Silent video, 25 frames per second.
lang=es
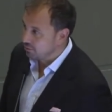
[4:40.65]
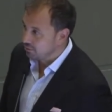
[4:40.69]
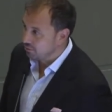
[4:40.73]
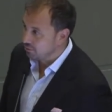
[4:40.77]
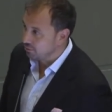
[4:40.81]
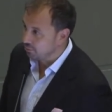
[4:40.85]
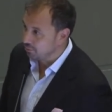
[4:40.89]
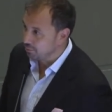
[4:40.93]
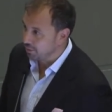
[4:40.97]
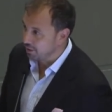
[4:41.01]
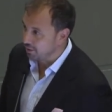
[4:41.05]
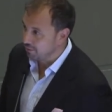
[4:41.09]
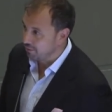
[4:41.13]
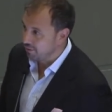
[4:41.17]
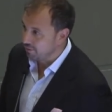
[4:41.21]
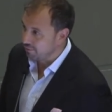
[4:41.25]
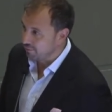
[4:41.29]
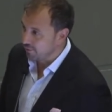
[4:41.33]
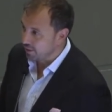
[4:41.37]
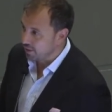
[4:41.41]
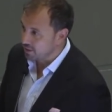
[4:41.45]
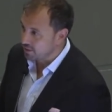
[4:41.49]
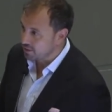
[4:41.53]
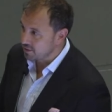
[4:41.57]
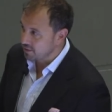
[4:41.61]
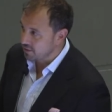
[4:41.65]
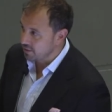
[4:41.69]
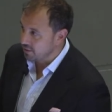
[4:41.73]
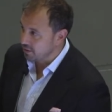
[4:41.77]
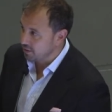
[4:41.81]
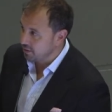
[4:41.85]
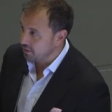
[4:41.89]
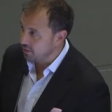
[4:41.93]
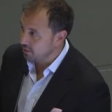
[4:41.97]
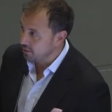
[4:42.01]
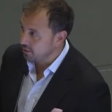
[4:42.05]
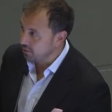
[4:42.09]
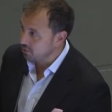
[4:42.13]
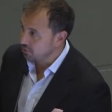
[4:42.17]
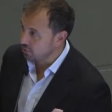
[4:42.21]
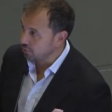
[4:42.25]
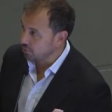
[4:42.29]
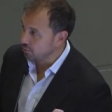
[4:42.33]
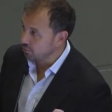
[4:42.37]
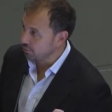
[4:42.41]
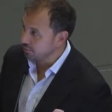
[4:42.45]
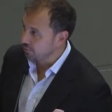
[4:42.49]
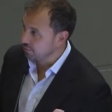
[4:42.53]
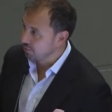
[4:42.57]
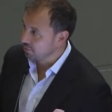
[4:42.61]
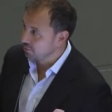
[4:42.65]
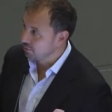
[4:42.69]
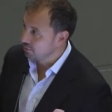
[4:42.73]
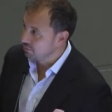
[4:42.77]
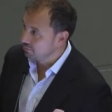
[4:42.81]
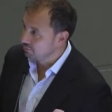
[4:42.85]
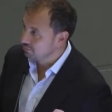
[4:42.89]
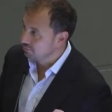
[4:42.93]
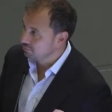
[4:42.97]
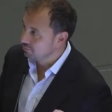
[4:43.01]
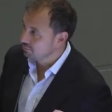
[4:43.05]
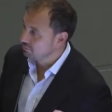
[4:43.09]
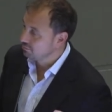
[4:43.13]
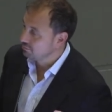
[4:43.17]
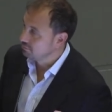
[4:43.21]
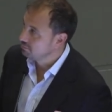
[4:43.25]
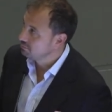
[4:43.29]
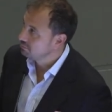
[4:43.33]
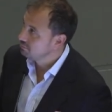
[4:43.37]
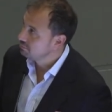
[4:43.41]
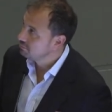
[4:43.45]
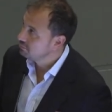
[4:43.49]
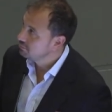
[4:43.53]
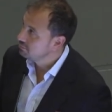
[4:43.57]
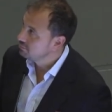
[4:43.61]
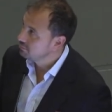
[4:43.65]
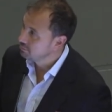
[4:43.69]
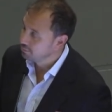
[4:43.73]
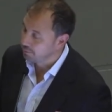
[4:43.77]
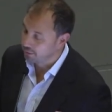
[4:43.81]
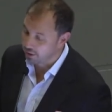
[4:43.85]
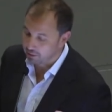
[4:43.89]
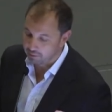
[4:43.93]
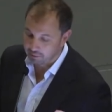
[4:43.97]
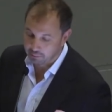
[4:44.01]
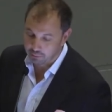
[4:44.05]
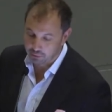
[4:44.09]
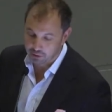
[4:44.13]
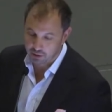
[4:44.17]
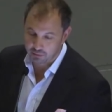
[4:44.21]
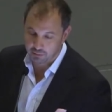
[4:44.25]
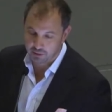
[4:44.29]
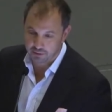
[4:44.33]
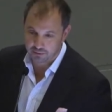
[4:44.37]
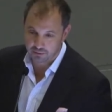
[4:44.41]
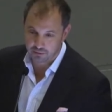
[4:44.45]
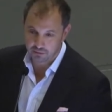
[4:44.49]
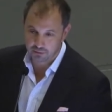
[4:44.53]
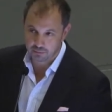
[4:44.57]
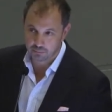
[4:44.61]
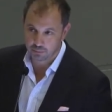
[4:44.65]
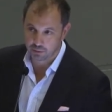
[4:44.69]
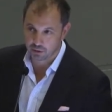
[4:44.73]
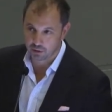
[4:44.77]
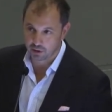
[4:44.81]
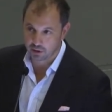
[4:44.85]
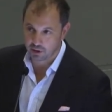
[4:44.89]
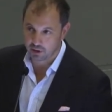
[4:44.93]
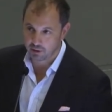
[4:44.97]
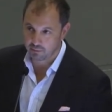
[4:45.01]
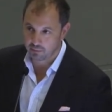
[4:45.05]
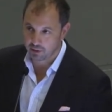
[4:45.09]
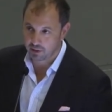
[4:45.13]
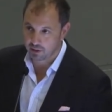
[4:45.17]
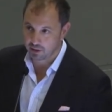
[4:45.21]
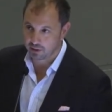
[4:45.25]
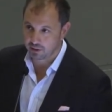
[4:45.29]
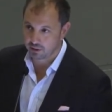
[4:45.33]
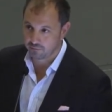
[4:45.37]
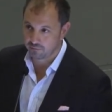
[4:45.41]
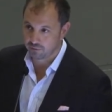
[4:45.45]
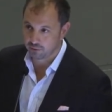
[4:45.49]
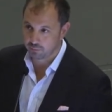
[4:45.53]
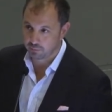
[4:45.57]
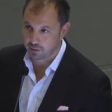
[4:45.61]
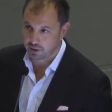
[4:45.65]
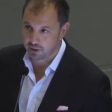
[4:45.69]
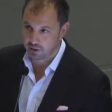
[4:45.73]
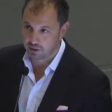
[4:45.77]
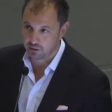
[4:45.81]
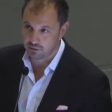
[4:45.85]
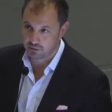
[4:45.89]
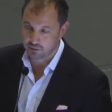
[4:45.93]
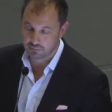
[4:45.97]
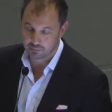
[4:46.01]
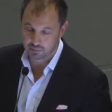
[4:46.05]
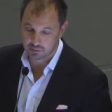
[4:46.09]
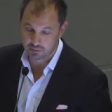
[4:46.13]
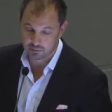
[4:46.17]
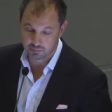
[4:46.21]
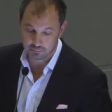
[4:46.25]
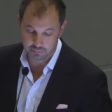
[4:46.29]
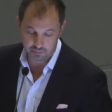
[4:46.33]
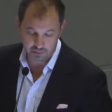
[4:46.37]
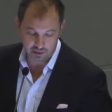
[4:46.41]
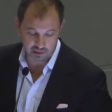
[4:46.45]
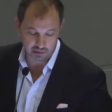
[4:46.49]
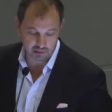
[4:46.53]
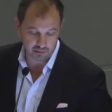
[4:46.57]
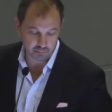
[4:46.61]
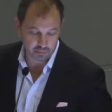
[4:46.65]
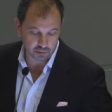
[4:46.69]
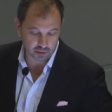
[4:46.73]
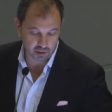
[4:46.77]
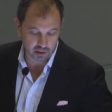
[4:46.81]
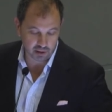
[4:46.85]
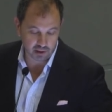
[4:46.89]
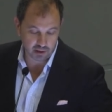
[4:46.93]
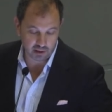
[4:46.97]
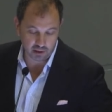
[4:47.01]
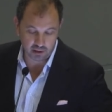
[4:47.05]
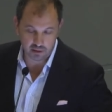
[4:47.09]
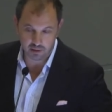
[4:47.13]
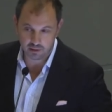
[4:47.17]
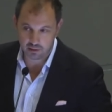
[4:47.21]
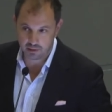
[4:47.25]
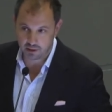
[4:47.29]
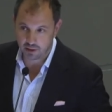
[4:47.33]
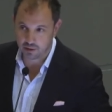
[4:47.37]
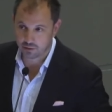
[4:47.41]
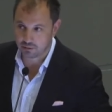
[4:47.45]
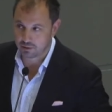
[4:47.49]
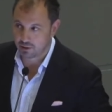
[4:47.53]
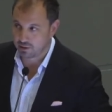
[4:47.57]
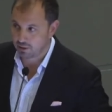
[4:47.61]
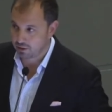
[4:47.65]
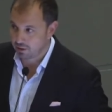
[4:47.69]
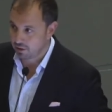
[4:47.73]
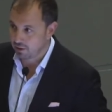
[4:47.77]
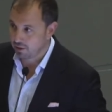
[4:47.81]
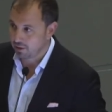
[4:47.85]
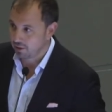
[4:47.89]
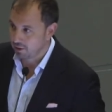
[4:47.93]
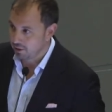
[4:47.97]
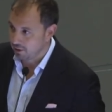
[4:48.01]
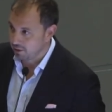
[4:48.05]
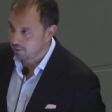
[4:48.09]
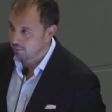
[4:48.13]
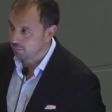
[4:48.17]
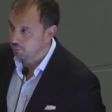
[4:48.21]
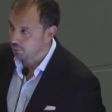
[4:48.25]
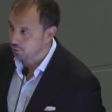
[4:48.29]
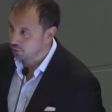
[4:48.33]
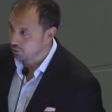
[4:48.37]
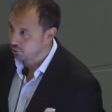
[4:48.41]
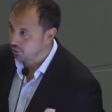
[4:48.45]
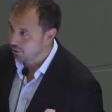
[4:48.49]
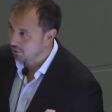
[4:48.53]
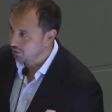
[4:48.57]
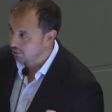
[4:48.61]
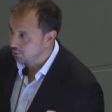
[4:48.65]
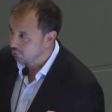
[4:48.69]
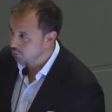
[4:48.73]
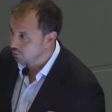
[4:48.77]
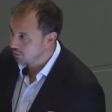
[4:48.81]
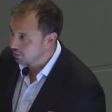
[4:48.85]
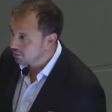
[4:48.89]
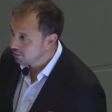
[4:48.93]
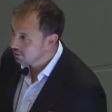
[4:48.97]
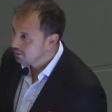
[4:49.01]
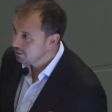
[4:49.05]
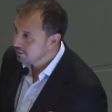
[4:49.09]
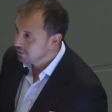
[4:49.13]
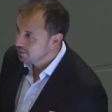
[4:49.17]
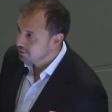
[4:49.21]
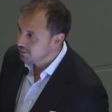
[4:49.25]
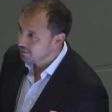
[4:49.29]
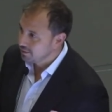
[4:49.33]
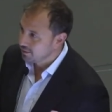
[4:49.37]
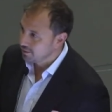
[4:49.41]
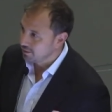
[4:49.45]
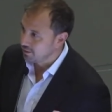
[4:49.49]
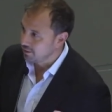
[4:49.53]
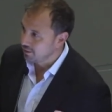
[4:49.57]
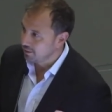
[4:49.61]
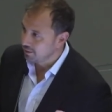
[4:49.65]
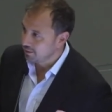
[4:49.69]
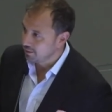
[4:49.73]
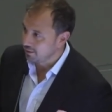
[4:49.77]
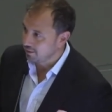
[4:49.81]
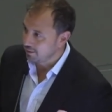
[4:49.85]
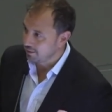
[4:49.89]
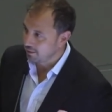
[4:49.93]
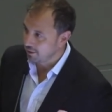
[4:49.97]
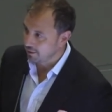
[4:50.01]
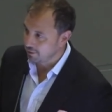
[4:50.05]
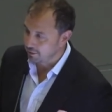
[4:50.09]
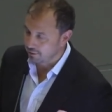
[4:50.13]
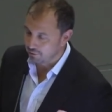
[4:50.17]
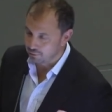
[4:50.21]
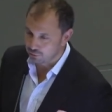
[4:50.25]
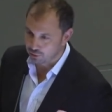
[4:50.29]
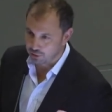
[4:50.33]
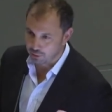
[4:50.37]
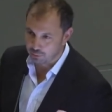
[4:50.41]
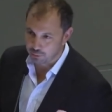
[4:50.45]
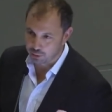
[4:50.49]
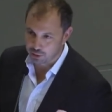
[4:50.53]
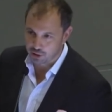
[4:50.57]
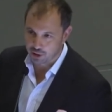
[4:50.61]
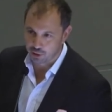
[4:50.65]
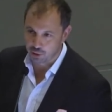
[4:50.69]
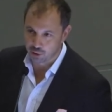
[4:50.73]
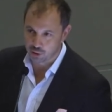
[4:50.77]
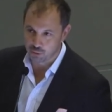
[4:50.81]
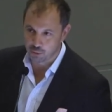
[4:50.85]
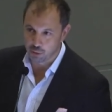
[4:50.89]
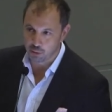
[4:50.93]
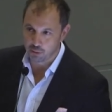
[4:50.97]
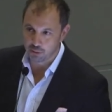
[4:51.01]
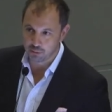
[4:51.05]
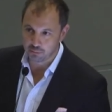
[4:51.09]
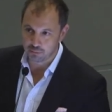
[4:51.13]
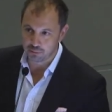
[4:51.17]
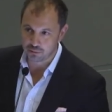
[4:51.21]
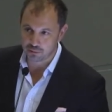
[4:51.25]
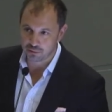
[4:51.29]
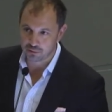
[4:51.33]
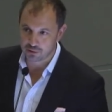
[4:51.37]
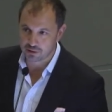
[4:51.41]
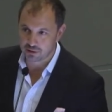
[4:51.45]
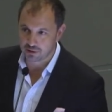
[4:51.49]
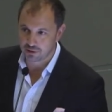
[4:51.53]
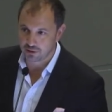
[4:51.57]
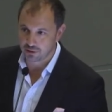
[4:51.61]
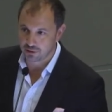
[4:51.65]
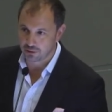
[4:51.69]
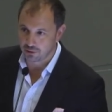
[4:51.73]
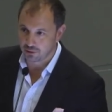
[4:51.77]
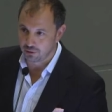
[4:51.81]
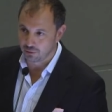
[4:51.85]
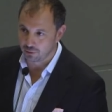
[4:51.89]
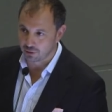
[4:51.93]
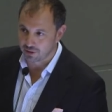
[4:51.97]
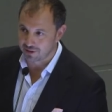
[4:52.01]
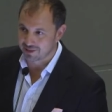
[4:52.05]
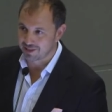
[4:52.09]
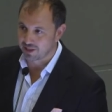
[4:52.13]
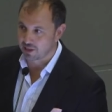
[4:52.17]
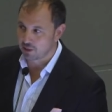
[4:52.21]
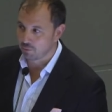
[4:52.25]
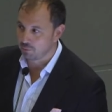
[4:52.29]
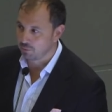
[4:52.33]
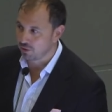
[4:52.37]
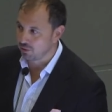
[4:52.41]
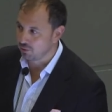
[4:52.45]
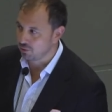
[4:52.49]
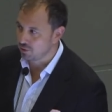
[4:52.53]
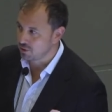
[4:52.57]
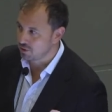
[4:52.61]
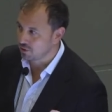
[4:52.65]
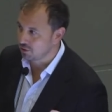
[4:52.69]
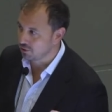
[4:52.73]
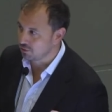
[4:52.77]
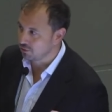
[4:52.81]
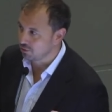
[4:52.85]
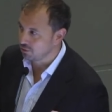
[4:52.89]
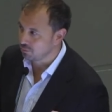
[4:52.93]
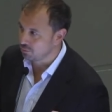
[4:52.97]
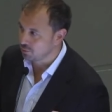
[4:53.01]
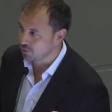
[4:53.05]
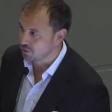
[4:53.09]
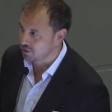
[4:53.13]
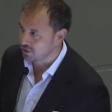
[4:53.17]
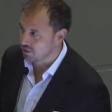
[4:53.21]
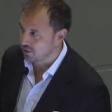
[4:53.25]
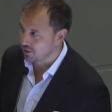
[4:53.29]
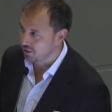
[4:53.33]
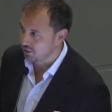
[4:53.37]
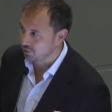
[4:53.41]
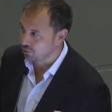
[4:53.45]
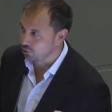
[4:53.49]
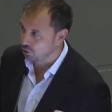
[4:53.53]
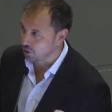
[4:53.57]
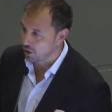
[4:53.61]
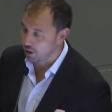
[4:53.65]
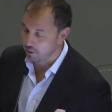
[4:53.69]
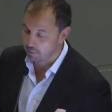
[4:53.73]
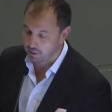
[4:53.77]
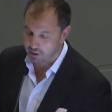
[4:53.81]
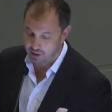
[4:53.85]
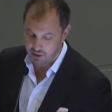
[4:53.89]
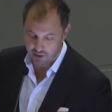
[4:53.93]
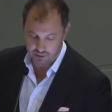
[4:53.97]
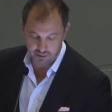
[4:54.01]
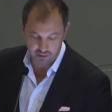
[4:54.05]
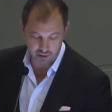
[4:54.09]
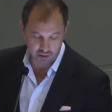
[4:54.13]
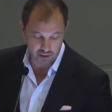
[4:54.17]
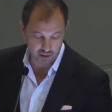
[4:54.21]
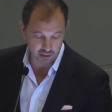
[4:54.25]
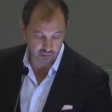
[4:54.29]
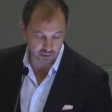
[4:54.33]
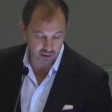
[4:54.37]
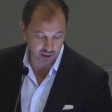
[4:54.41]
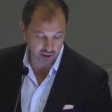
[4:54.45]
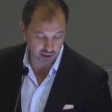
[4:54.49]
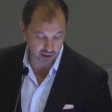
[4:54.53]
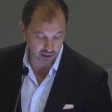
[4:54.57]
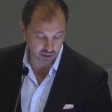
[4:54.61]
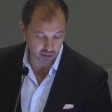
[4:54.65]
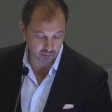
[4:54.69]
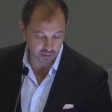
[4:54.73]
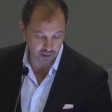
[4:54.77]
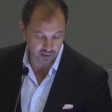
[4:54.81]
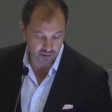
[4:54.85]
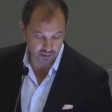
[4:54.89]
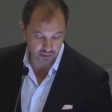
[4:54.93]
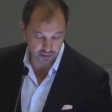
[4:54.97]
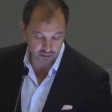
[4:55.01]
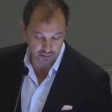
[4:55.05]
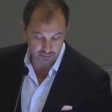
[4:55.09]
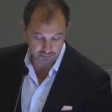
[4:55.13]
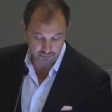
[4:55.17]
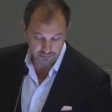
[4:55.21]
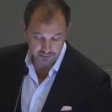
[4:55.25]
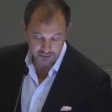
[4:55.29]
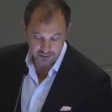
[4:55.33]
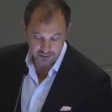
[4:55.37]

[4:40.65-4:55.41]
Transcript: Un breve flash de, introducción, breve motivación, por qué habría que reformar la LOT. Bueno, porque la otra era ya un poquito antigua. ¿eh? Y a los tiempos que nos movemos y lo que está cambiando el sector, pues ya tocaba hacerle una renovación.